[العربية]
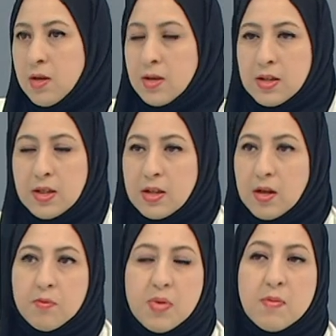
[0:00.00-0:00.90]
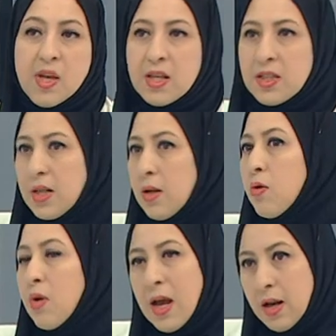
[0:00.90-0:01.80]
ستادير بلا ما يقيس
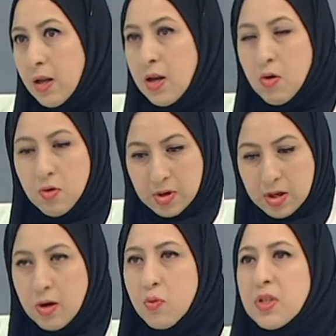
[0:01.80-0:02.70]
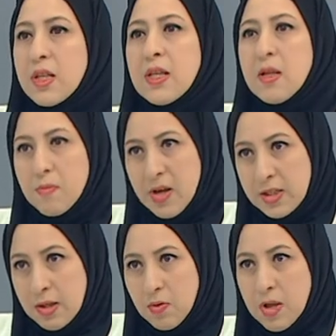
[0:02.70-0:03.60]
الحلق الاخر اللوزتين
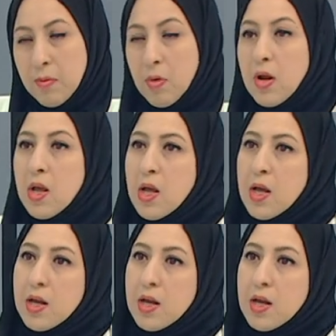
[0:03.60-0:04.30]
بارتيكوليرمون نعم